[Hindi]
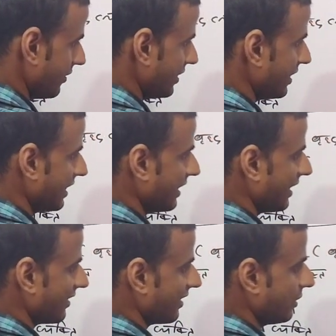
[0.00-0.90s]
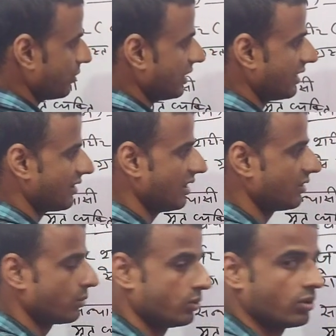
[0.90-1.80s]
जिंदगी का असली उद्देश्य
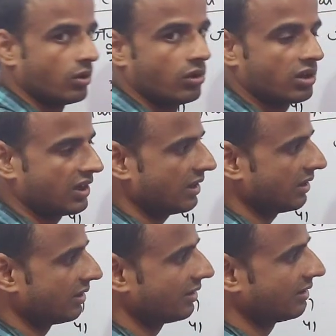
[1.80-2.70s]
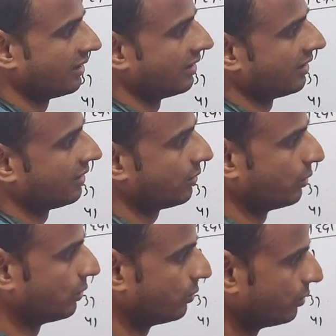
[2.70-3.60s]
लक्ष्य कुछ और है
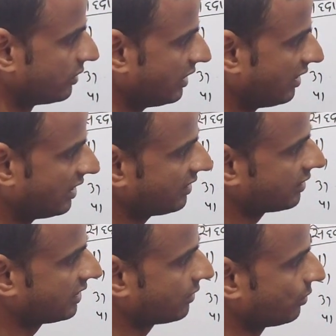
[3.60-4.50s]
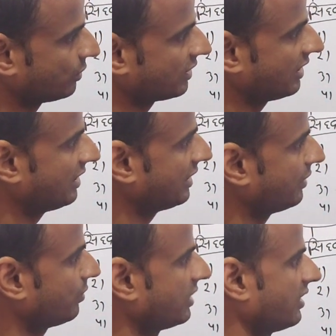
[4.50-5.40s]
तो उसी लक्ष्य की खोज के लिए
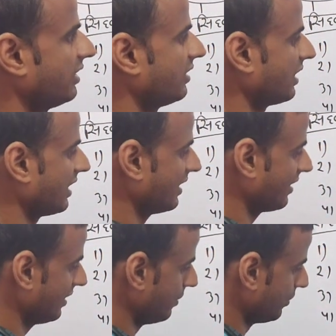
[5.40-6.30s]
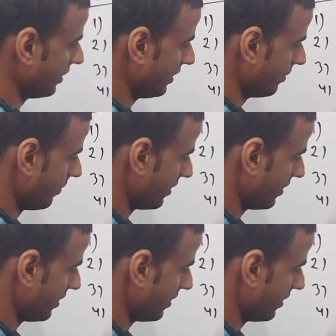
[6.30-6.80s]
इन्होंने गृह त्याग कर दिया उनतीस वर्ष